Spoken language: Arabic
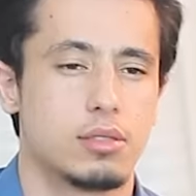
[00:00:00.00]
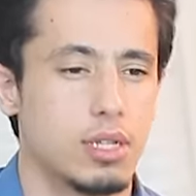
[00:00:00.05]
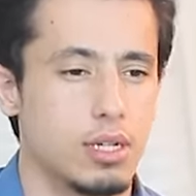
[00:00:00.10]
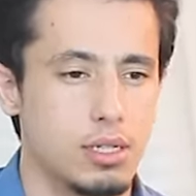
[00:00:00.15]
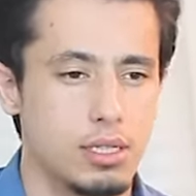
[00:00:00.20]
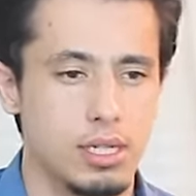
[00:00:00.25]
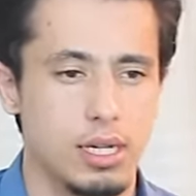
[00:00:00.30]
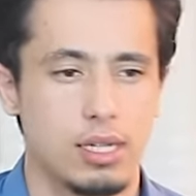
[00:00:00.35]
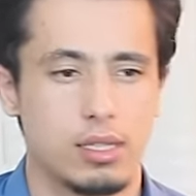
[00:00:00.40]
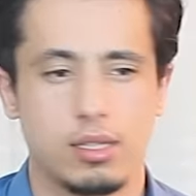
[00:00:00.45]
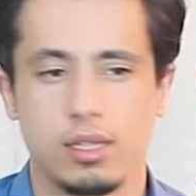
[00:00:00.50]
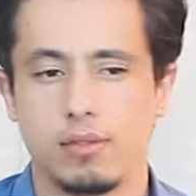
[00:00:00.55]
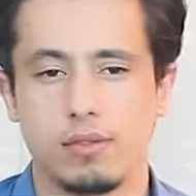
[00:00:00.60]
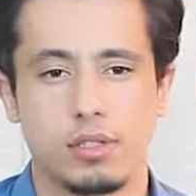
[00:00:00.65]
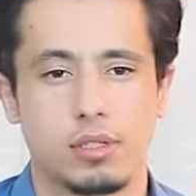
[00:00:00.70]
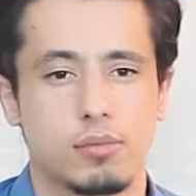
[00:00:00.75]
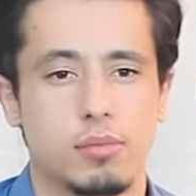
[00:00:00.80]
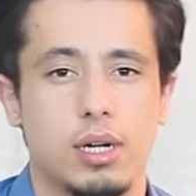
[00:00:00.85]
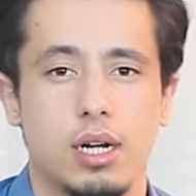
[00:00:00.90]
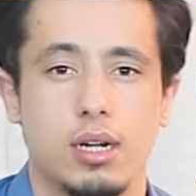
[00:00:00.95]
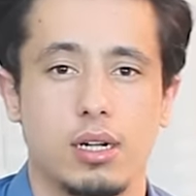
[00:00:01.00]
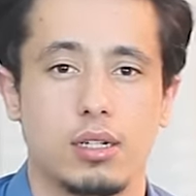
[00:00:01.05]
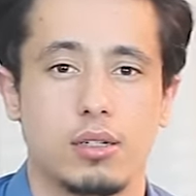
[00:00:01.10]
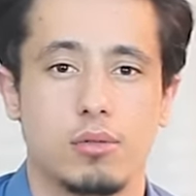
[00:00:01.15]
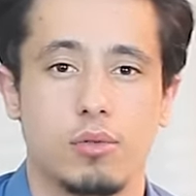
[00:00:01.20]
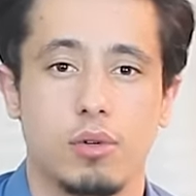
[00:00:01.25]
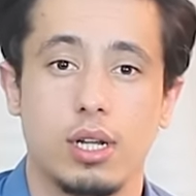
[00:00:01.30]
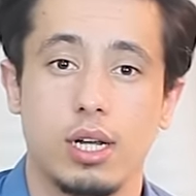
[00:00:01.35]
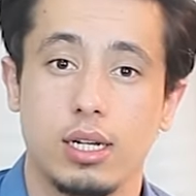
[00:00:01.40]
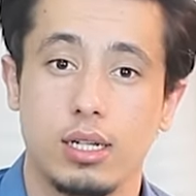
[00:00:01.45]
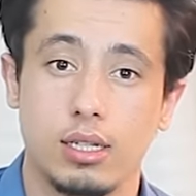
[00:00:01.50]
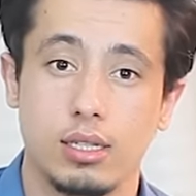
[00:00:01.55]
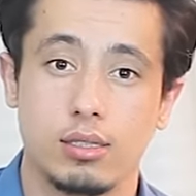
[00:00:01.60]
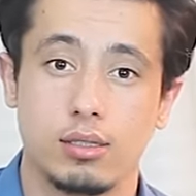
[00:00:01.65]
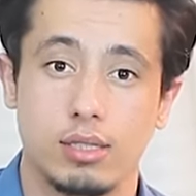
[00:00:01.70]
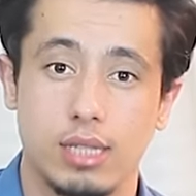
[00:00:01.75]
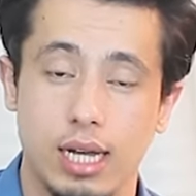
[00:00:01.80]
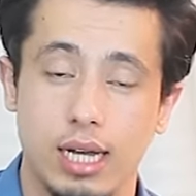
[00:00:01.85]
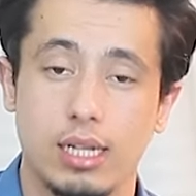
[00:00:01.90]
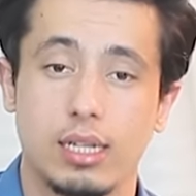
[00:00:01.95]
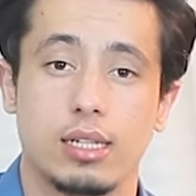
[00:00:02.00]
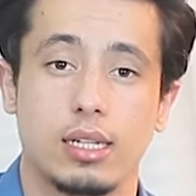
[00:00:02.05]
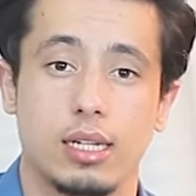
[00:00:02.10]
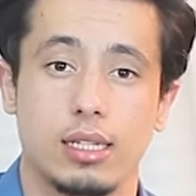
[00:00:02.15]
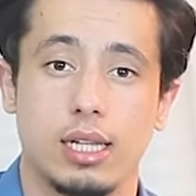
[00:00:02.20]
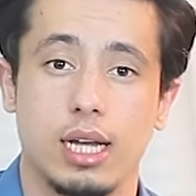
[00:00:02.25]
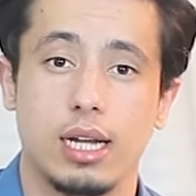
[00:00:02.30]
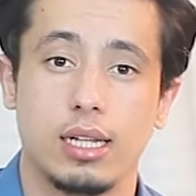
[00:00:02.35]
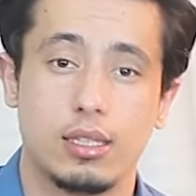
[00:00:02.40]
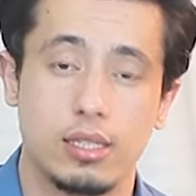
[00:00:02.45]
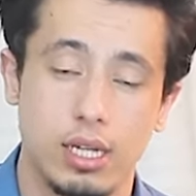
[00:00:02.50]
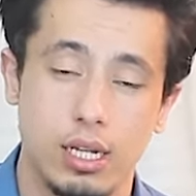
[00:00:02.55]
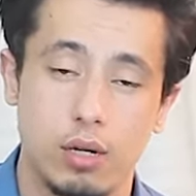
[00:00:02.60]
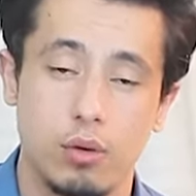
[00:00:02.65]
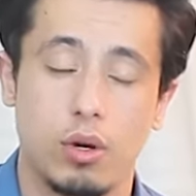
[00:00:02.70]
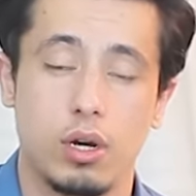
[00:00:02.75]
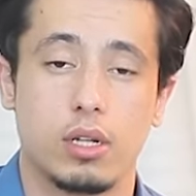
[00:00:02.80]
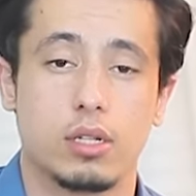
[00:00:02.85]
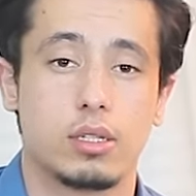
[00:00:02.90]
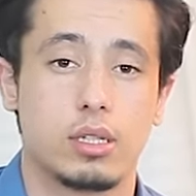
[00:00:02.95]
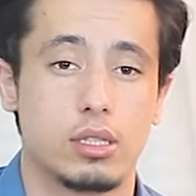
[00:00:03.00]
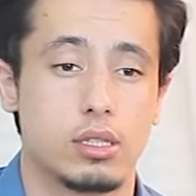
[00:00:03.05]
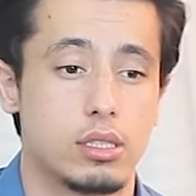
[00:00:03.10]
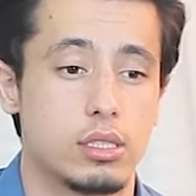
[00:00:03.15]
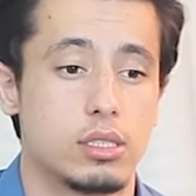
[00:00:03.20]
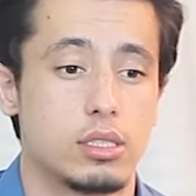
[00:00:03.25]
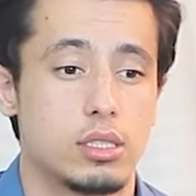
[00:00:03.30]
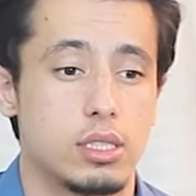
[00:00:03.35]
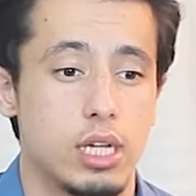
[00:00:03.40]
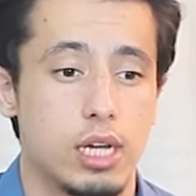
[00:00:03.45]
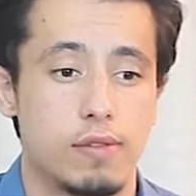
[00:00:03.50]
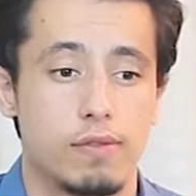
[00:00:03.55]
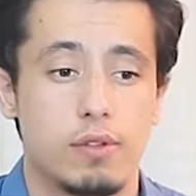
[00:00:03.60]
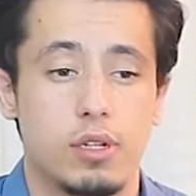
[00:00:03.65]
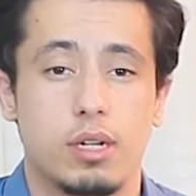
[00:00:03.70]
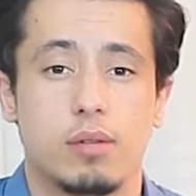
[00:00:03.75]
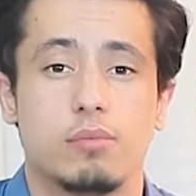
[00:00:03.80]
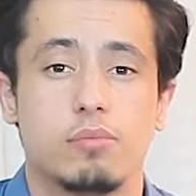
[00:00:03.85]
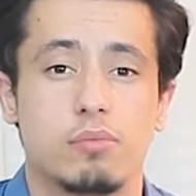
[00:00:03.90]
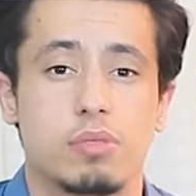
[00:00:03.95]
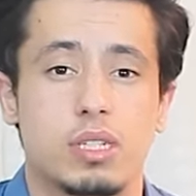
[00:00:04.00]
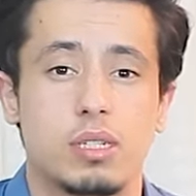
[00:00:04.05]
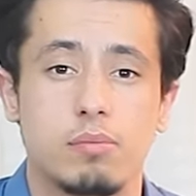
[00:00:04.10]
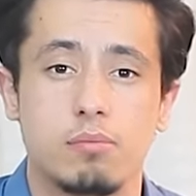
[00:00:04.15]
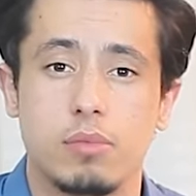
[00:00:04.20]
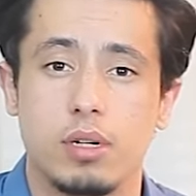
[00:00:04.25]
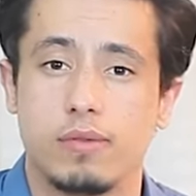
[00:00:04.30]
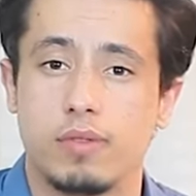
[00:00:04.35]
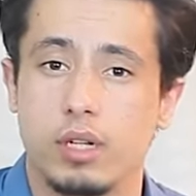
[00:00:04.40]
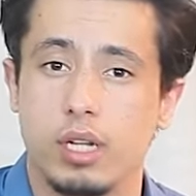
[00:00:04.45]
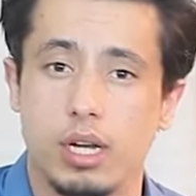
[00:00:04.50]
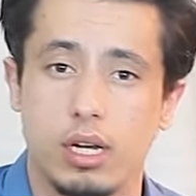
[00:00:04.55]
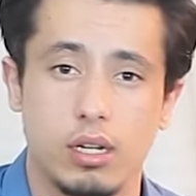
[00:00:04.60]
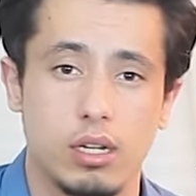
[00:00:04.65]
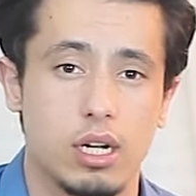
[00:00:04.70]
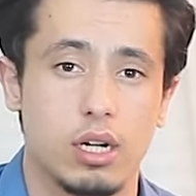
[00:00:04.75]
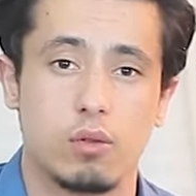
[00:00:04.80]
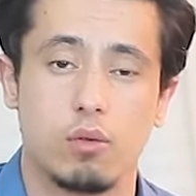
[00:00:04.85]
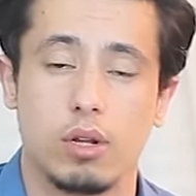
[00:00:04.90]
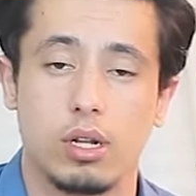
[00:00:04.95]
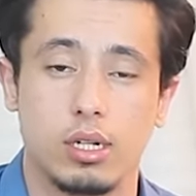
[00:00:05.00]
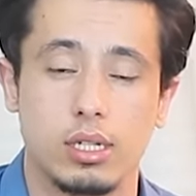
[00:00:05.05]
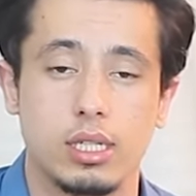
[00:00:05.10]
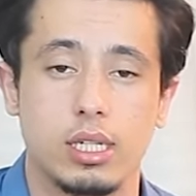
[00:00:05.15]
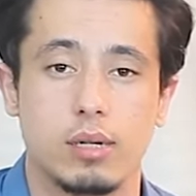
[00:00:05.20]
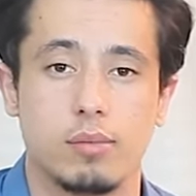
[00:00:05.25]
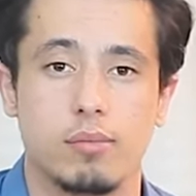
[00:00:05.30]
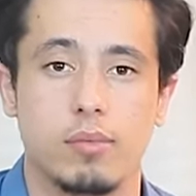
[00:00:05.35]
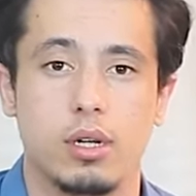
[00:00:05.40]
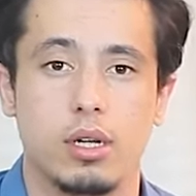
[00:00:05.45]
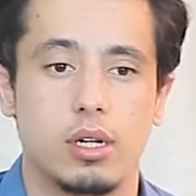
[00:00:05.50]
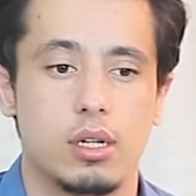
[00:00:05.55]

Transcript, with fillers: صحيح أتفق معك ولكن تأكد حتى لو عرضت ديزني أفلام قمة في الأخلاق والقيم